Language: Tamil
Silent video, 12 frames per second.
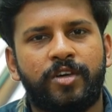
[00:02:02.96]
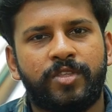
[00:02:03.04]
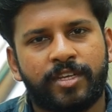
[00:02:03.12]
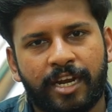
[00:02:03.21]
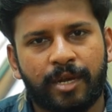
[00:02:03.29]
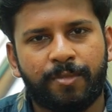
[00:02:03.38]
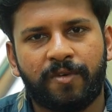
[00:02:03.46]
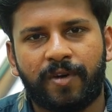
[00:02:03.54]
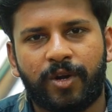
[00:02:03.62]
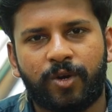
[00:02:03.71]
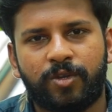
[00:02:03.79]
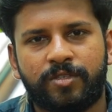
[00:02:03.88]
ஆகுது கண்டிப்பாக
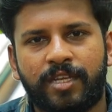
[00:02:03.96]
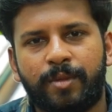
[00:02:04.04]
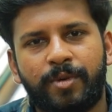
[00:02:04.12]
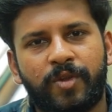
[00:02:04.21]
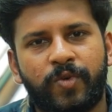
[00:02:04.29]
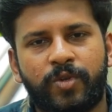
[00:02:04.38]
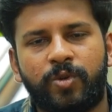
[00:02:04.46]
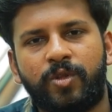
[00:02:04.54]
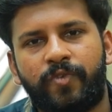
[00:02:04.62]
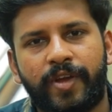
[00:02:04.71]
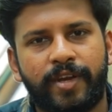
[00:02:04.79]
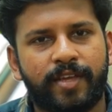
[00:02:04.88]
வரணும் சில பேர் ஒரு
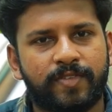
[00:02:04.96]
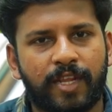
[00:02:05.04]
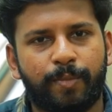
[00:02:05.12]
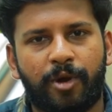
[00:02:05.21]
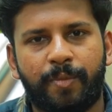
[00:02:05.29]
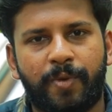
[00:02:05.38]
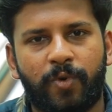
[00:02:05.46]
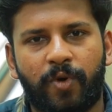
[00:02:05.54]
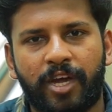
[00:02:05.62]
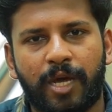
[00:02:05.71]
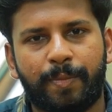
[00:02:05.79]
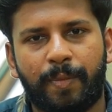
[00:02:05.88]
டுவெண்ட்டி ஃபைவ் டேஸில் பாட்
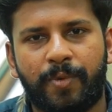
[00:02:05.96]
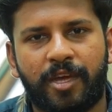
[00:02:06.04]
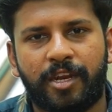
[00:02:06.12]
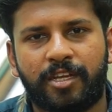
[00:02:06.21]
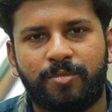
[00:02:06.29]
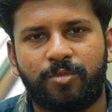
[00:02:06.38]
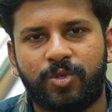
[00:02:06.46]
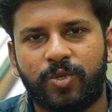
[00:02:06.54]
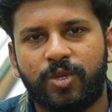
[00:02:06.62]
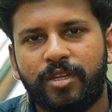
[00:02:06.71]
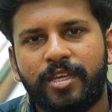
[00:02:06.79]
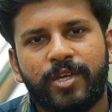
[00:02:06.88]
பண்ணுவாங்க பப்பியாக இருக்கும்போது
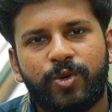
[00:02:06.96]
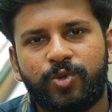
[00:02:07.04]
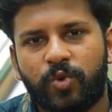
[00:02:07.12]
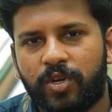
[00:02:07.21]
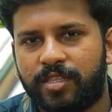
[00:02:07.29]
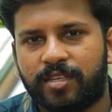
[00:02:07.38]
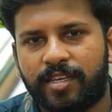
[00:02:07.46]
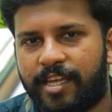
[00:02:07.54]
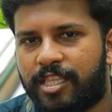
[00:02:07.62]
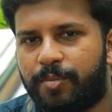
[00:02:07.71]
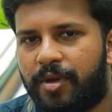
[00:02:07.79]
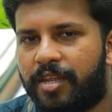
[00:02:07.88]
ஒரு டுவெண்ட்டி த்ரீ
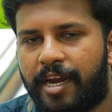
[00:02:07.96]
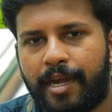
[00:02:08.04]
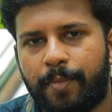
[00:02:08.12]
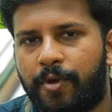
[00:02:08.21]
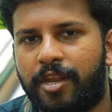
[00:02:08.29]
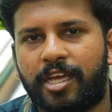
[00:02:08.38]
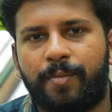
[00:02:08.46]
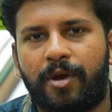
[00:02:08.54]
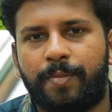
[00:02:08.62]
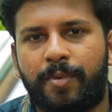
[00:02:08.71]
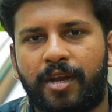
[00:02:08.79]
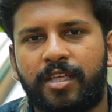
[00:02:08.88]
அந்த மாதிரி கண்டிப்பாக நீங்கள்
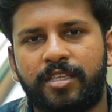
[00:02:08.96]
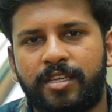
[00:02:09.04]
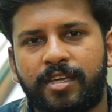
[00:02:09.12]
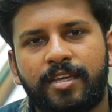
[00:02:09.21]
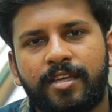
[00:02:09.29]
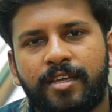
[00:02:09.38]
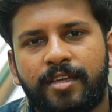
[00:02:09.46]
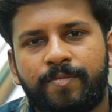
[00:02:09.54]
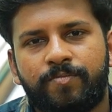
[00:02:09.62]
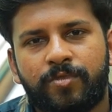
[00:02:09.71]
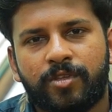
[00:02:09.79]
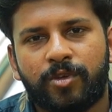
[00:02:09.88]
பாட் பண்ணாதுங்க
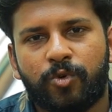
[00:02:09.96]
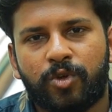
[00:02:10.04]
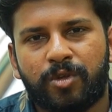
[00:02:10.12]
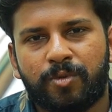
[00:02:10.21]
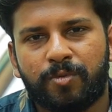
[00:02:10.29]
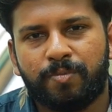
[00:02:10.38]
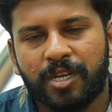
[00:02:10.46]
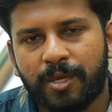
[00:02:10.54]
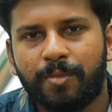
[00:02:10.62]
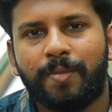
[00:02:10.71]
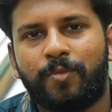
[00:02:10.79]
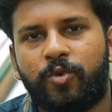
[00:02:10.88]
ஒரு
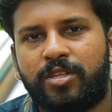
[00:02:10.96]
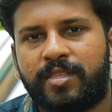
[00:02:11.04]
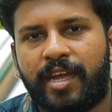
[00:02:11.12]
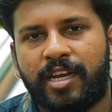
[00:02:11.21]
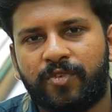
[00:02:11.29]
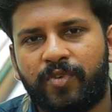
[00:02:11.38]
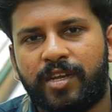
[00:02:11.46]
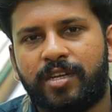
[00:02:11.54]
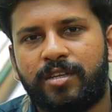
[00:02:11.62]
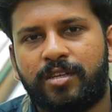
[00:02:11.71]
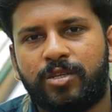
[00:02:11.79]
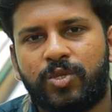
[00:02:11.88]
மினிமம் ஒரு தேர்ட்டி ஃபைவ்
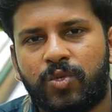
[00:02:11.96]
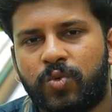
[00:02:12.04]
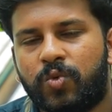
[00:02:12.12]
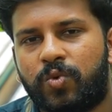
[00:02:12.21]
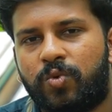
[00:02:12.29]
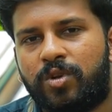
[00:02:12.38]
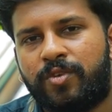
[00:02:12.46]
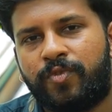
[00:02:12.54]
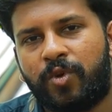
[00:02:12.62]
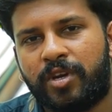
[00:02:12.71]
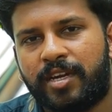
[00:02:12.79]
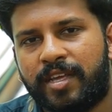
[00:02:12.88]
டு ஒரு
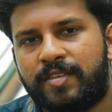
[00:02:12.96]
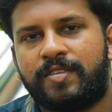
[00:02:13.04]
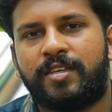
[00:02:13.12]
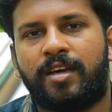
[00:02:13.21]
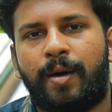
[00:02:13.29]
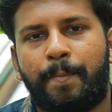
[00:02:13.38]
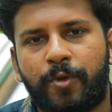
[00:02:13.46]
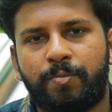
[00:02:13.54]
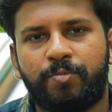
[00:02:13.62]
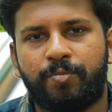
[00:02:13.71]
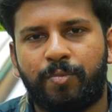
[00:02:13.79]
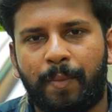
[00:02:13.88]
ஃபோர்ட்டி டேஸுக்கு
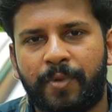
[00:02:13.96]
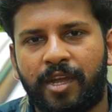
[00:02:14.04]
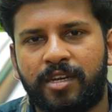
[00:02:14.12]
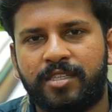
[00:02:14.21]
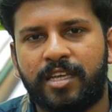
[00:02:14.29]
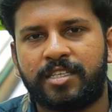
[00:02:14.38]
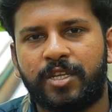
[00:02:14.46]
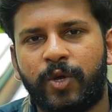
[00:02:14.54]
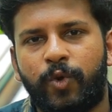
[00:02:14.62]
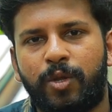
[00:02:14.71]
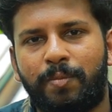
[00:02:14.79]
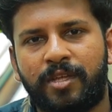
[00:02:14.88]
அப்புறம் பப்பி எடுத்தாச்சுன்னா
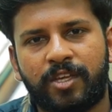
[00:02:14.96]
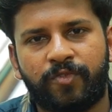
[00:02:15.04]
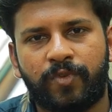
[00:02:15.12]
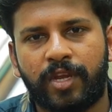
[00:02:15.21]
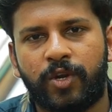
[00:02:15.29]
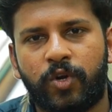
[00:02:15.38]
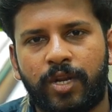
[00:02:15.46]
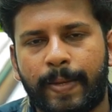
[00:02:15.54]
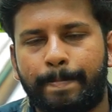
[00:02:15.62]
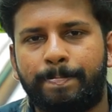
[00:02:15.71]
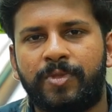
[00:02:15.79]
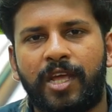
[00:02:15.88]
ஒரு மதர் ஃபீடோட
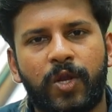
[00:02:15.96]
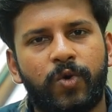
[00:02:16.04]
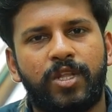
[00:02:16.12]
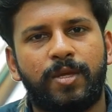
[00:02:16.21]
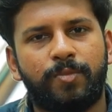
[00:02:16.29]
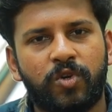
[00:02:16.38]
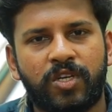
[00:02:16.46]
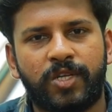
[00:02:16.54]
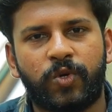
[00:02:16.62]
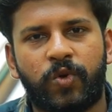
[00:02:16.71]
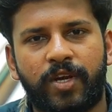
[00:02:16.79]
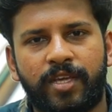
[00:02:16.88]
நல்ல ஒரு
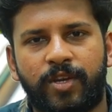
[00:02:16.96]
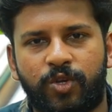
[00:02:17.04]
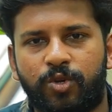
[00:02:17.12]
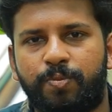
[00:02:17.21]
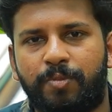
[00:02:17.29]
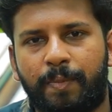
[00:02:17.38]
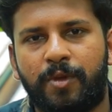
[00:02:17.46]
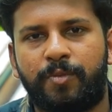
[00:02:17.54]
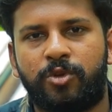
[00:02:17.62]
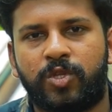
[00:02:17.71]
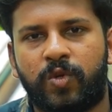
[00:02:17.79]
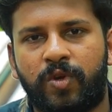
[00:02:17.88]
இம்யூனிட்டியோட இருக்கும் பப்பியை
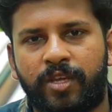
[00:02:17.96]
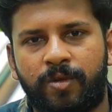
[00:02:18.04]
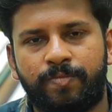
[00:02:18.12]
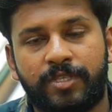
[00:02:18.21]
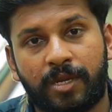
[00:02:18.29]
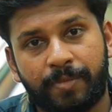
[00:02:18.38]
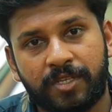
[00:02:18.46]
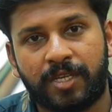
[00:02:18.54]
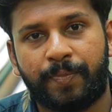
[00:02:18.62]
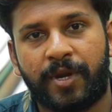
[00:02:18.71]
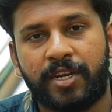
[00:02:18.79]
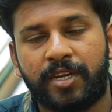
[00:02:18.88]
பொறுத்த வரைக்கும் ஜெர்மன்
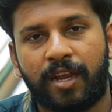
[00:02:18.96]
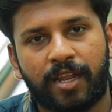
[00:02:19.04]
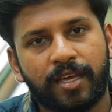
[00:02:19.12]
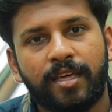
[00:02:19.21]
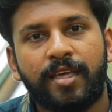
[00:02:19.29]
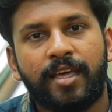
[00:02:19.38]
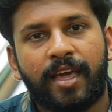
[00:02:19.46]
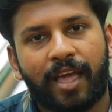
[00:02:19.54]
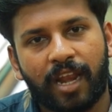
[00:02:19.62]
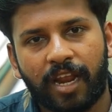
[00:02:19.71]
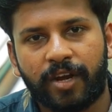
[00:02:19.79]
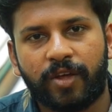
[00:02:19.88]
ஷப்பேடுன்னு இல்லை
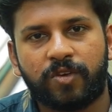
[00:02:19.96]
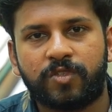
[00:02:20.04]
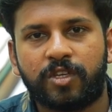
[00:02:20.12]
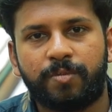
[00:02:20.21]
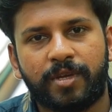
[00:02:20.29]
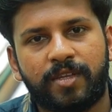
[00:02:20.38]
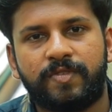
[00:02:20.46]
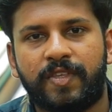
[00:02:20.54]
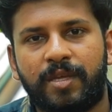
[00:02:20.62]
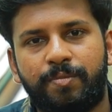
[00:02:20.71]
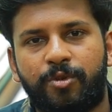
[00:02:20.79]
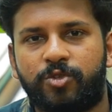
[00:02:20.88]
எல்லா டாக்ஸுக்குமே
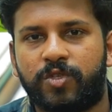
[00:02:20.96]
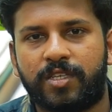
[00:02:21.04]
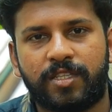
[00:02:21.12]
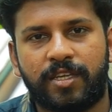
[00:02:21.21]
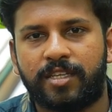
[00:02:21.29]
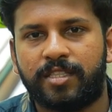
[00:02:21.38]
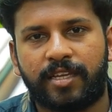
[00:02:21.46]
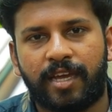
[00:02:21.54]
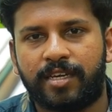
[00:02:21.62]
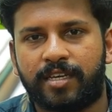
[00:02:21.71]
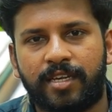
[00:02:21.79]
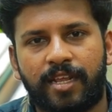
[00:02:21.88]
சேம் ப்ரொசீஜர் தான் இந்த
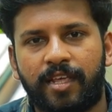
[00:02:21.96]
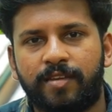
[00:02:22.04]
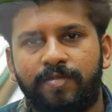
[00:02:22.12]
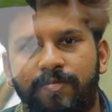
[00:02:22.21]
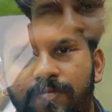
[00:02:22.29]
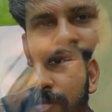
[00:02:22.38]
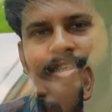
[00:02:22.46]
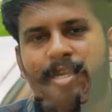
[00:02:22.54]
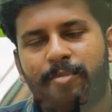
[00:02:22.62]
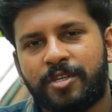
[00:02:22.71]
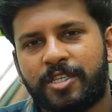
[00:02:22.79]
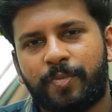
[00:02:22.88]
கேட்டகரியில்
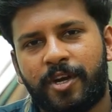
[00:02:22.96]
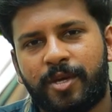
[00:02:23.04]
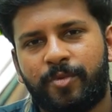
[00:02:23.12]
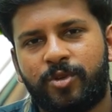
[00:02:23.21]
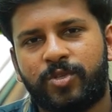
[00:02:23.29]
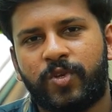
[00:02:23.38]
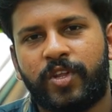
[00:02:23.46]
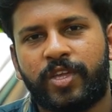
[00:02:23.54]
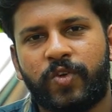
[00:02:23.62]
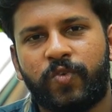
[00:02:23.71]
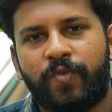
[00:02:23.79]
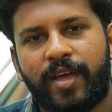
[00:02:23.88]
ஜெர்மன் ஷெப்பேடை பொறுத்த
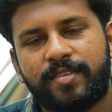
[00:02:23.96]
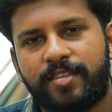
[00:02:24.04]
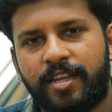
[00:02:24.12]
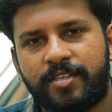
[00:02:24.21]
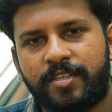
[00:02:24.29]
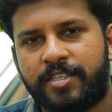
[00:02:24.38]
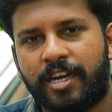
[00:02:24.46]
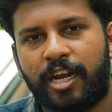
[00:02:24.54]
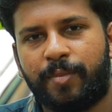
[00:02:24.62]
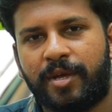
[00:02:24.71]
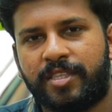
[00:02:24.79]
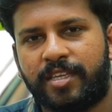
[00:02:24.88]
வரைக்கும் வேக்சினேஷன்
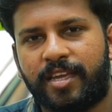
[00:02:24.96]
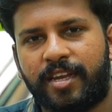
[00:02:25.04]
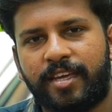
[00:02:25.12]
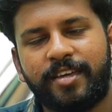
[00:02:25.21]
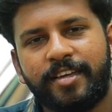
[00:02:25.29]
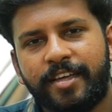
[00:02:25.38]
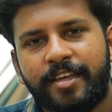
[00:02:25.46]
ஷெட்டில் பார்த்தீங்கன்னா